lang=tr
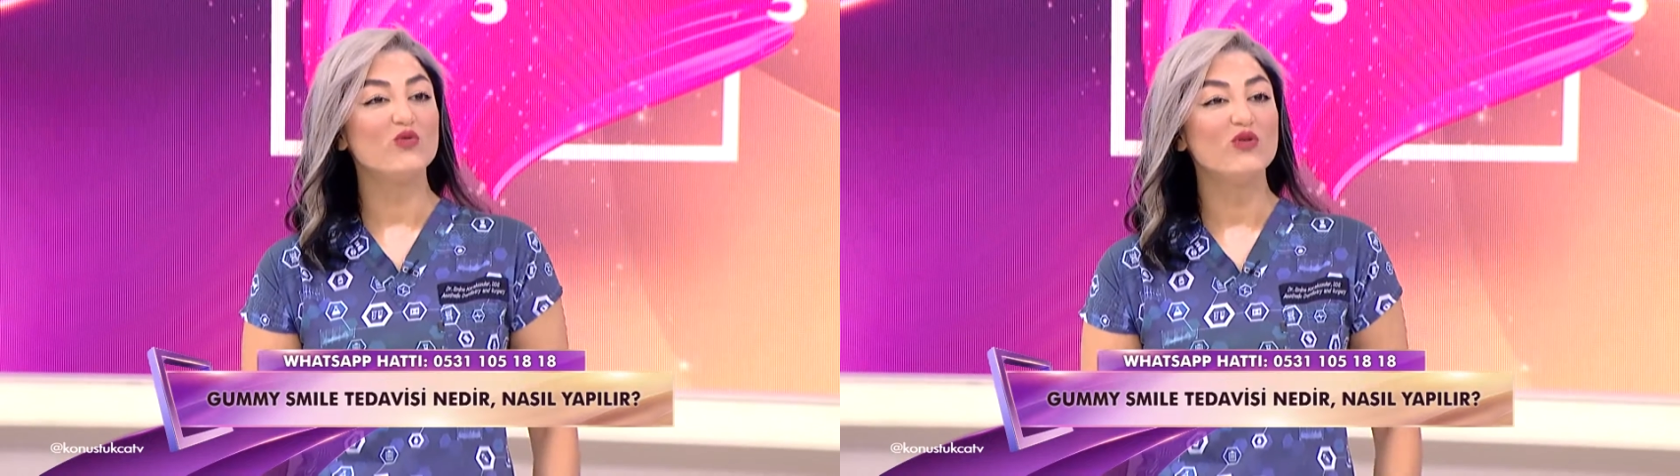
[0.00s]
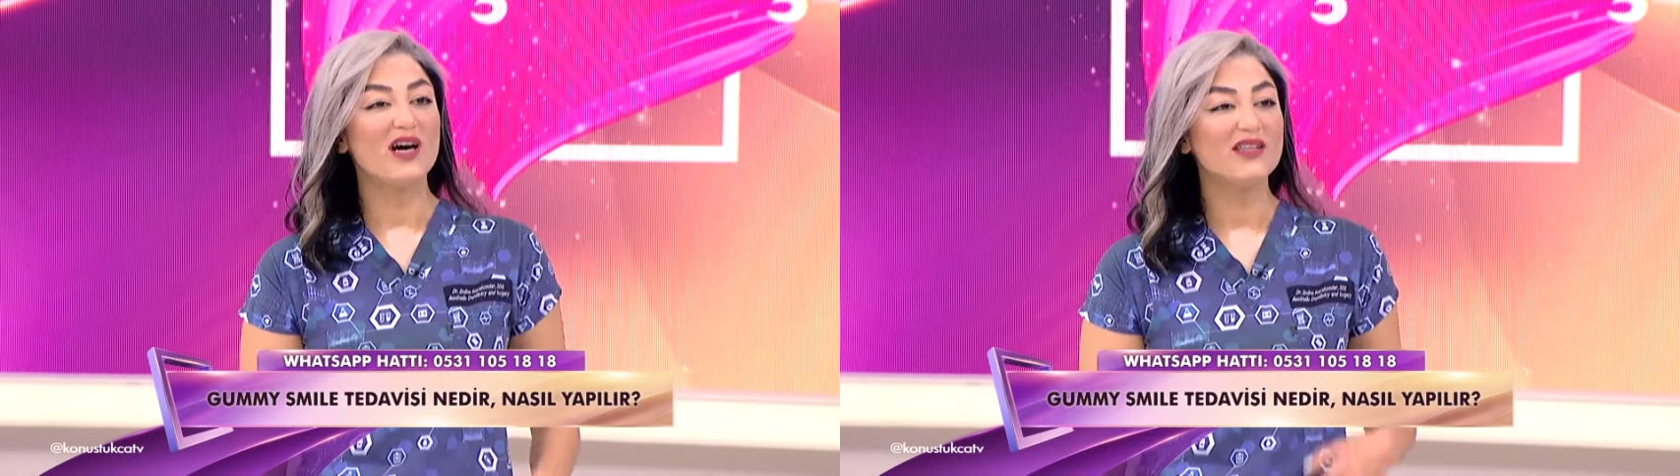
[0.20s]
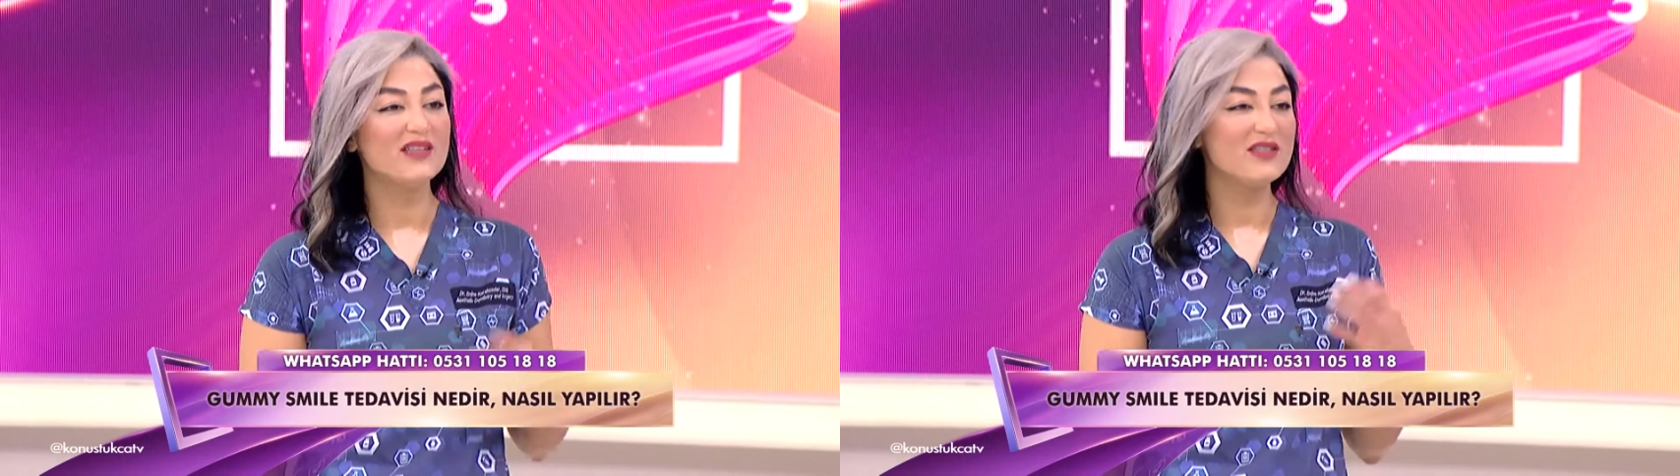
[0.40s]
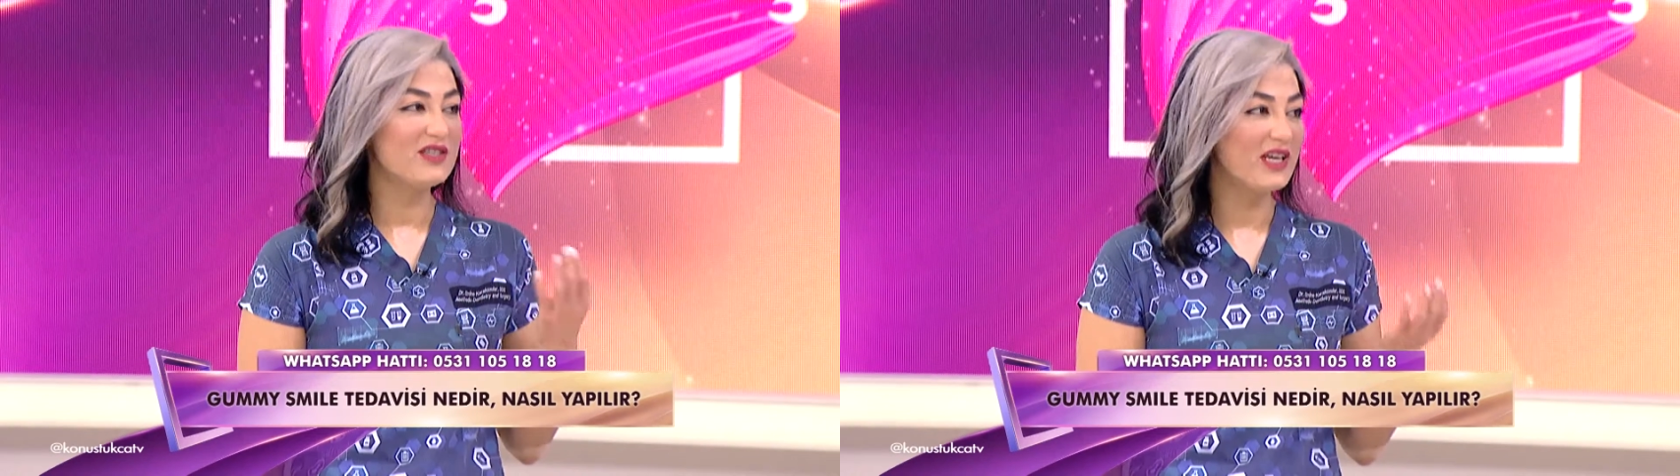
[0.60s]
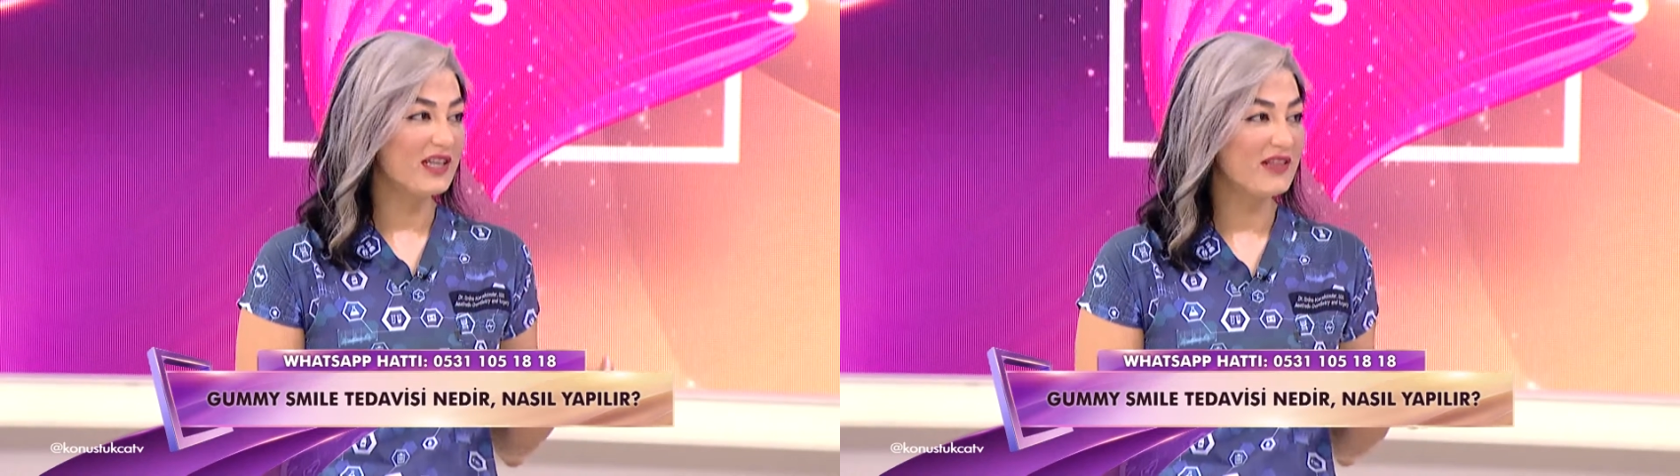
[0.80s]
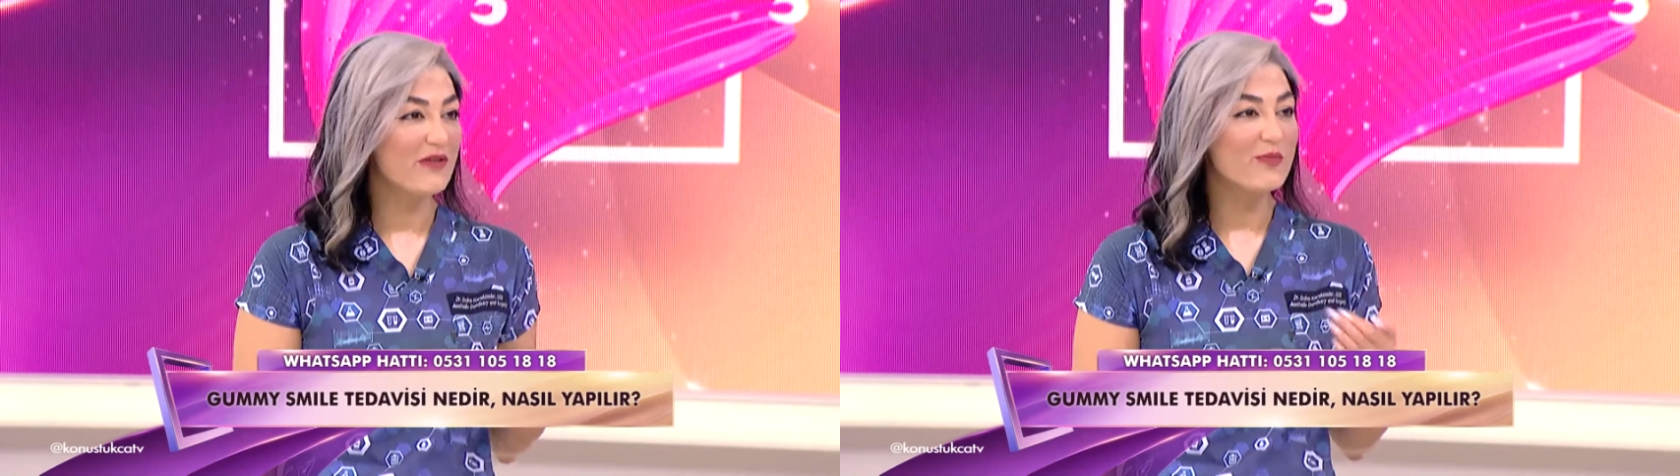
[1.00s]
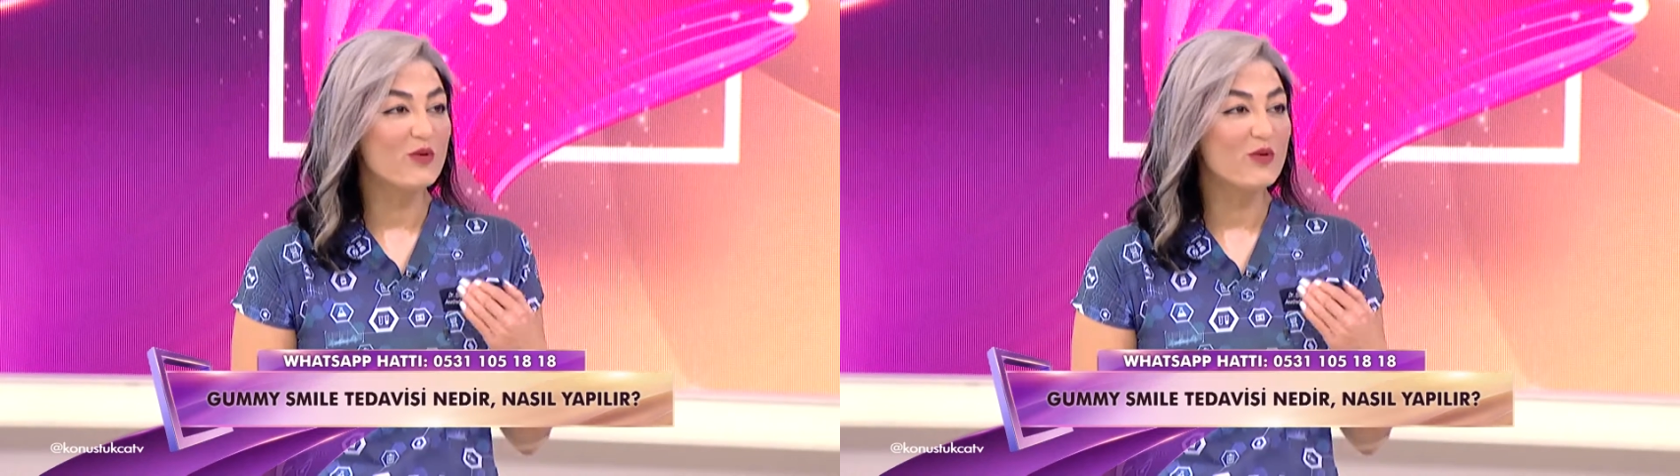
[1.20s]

Dudağının şekli ve